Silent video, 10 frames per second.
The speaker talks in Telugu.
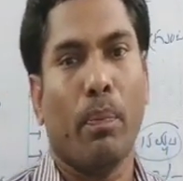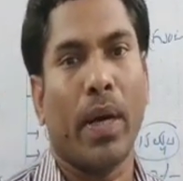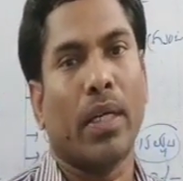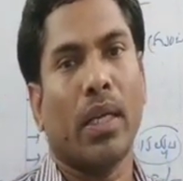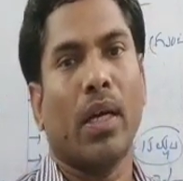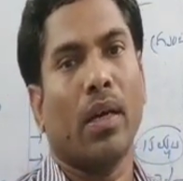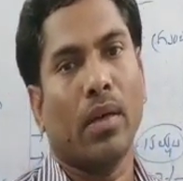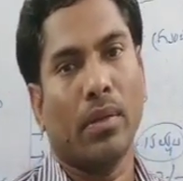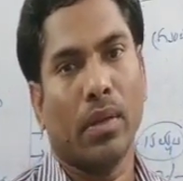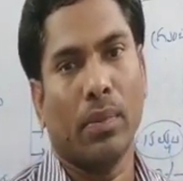పట్టణ
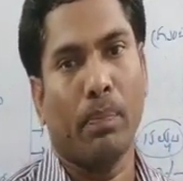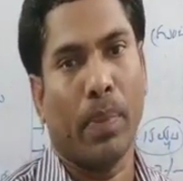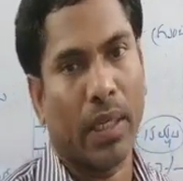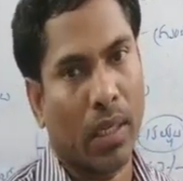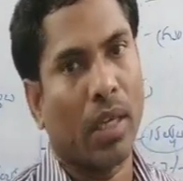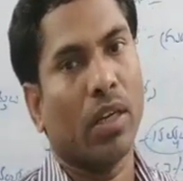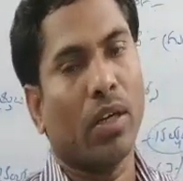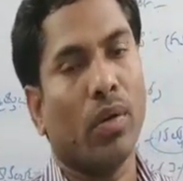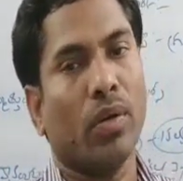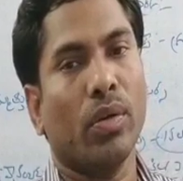
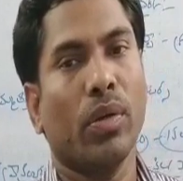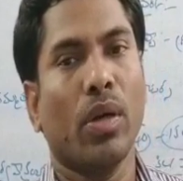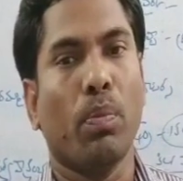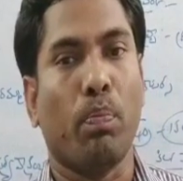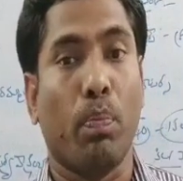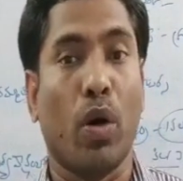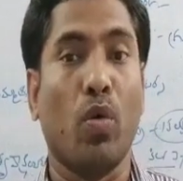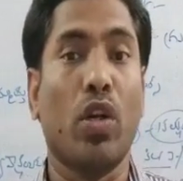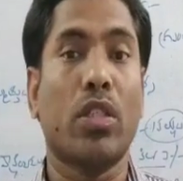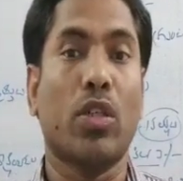పట్టణాలలో
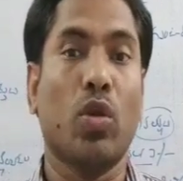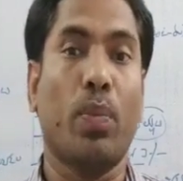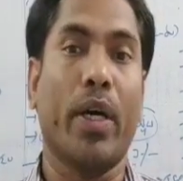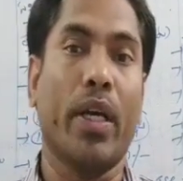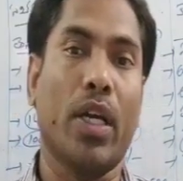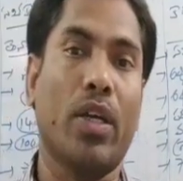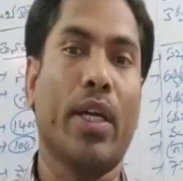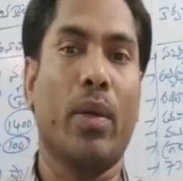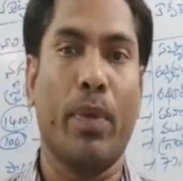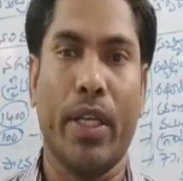పౌర సదుపాయాలను
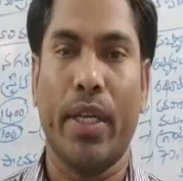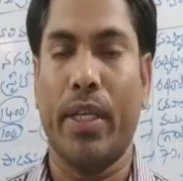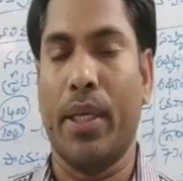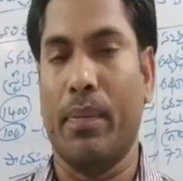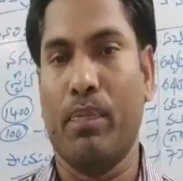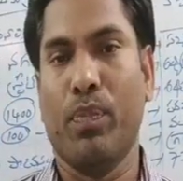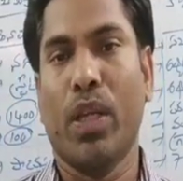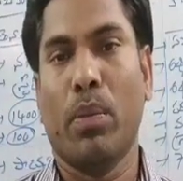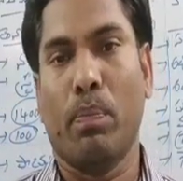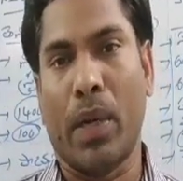కల్పించడానికి
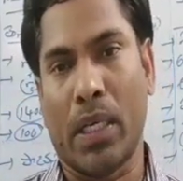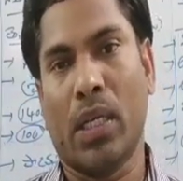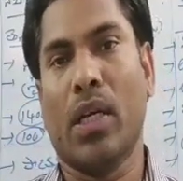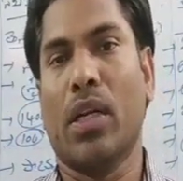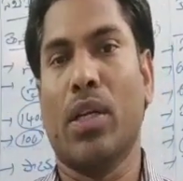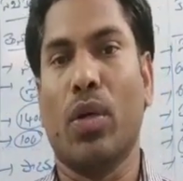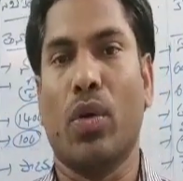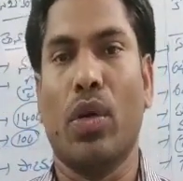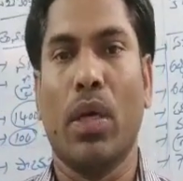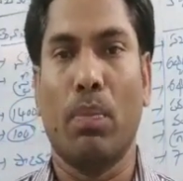పట్టణాలలో
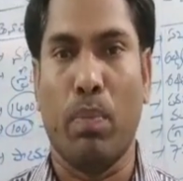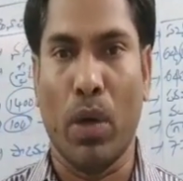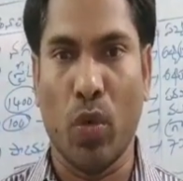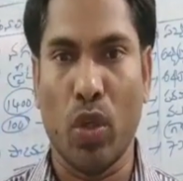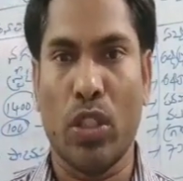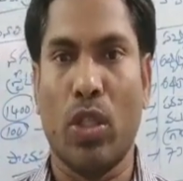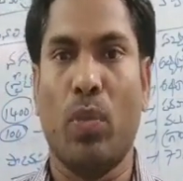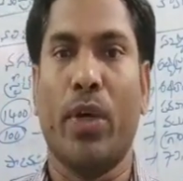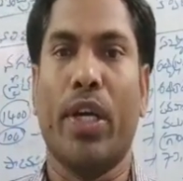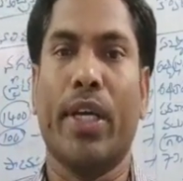పౌర
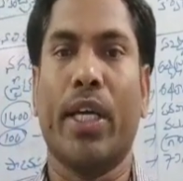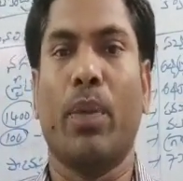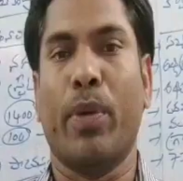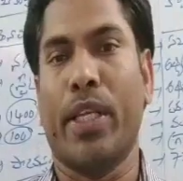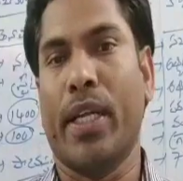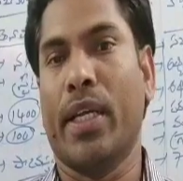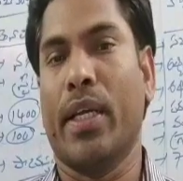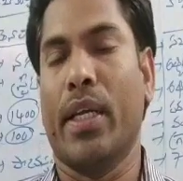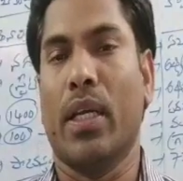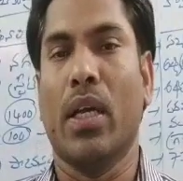సదుపాయాలను
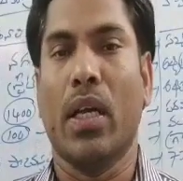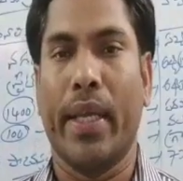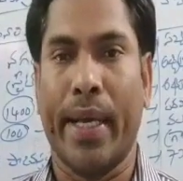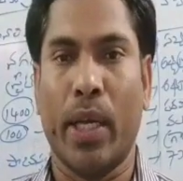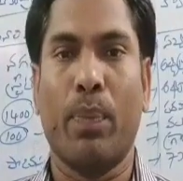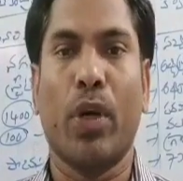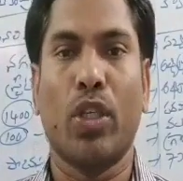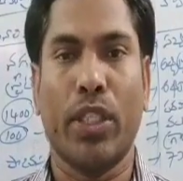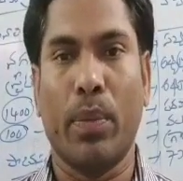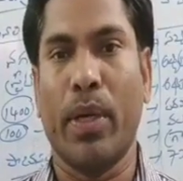కల్పించడానికి
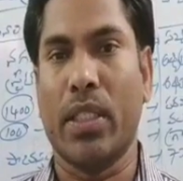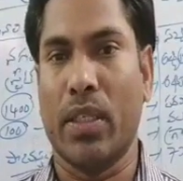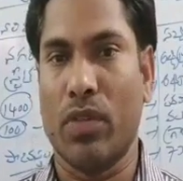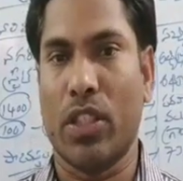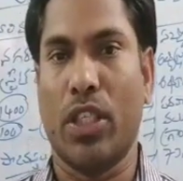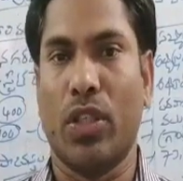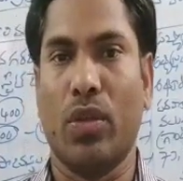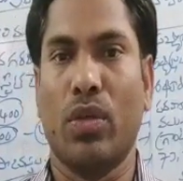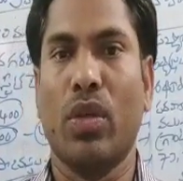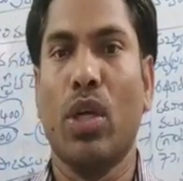ఏర్పాటు చేయబడే
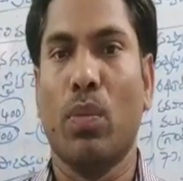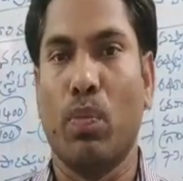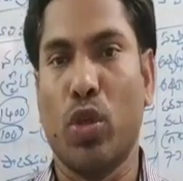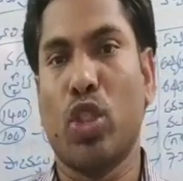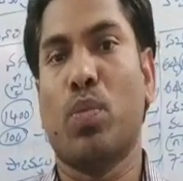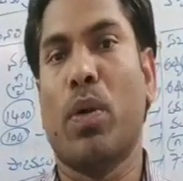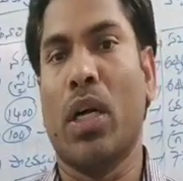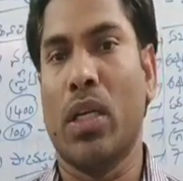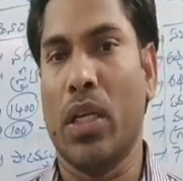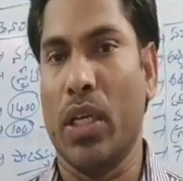సంస్థలను
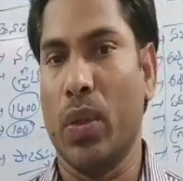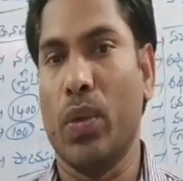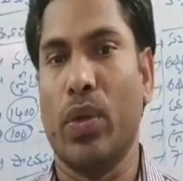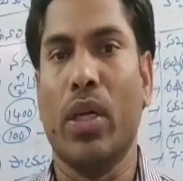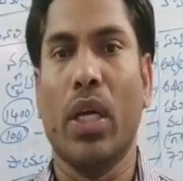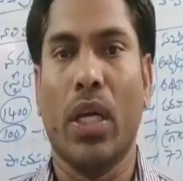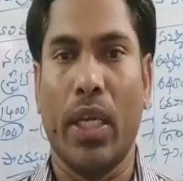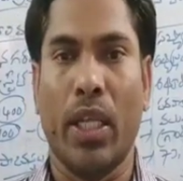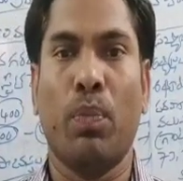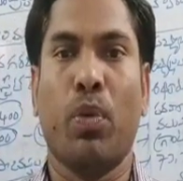మున్సిపాలిటీలు
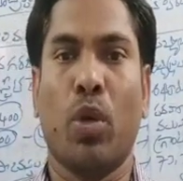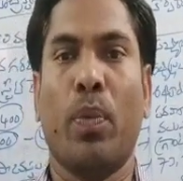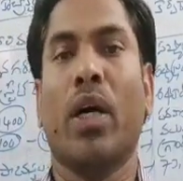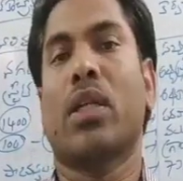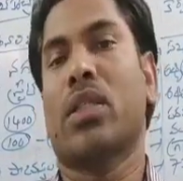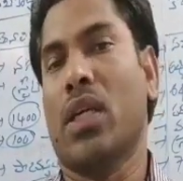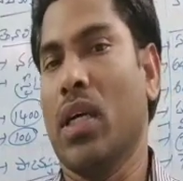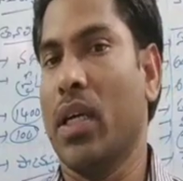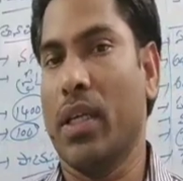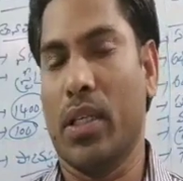లేదా పురపాలక
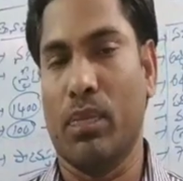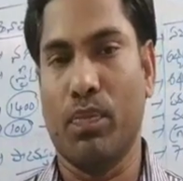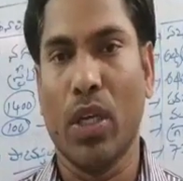సంఘాలు అంటారు